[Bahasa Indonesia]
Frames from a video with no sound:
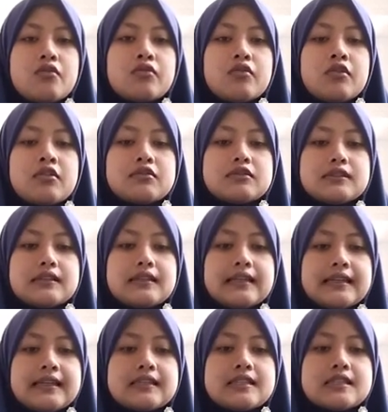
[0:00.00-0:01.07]
Word
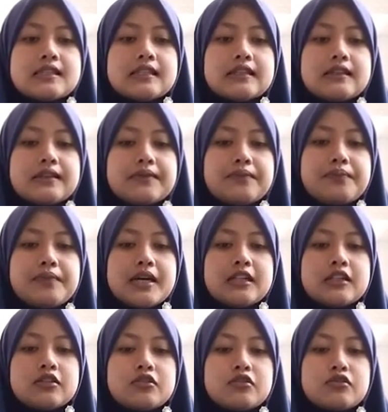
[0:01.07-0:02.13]
it
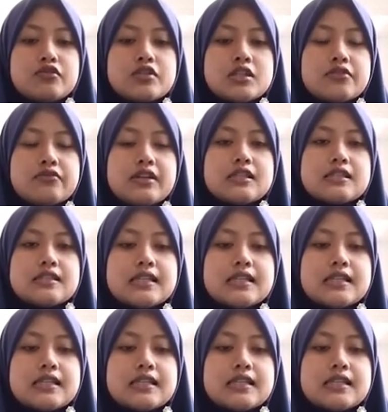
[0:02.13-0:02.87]
setimpal to sweet